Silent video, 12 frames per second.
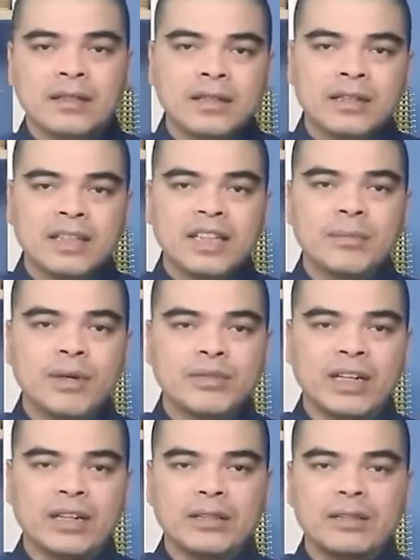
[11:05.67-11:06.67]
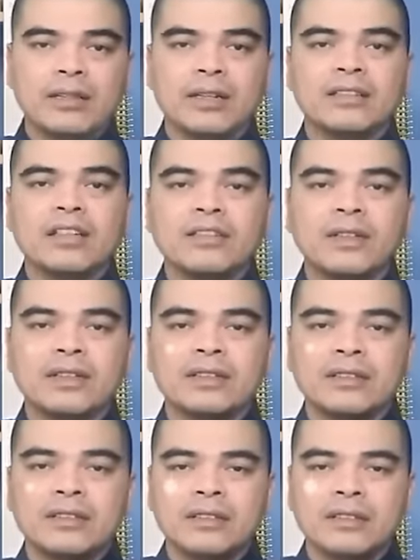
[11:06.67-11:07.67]
Thường thì mèo trắng tượng trưng cho
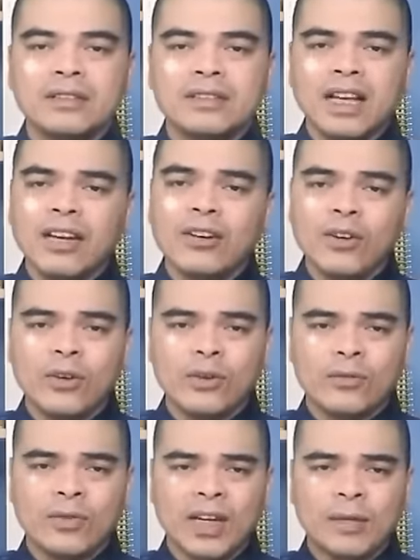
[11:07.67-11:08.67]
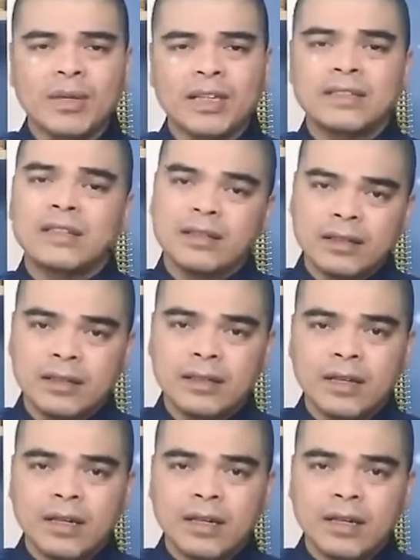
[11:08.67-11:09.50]
sự giác ngộ về cái mặt nhận thức,